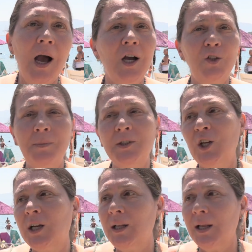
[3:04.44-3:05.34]
Aç bir
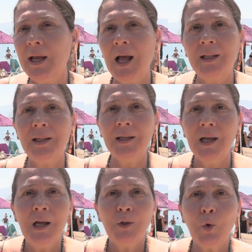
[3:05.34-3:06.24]
şekilde geldik
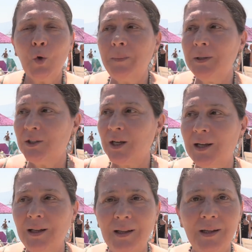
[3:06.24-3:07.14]
tok bir
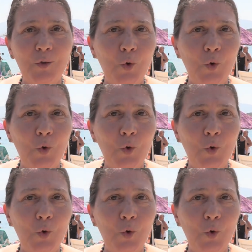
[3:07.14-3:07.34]
şekilde,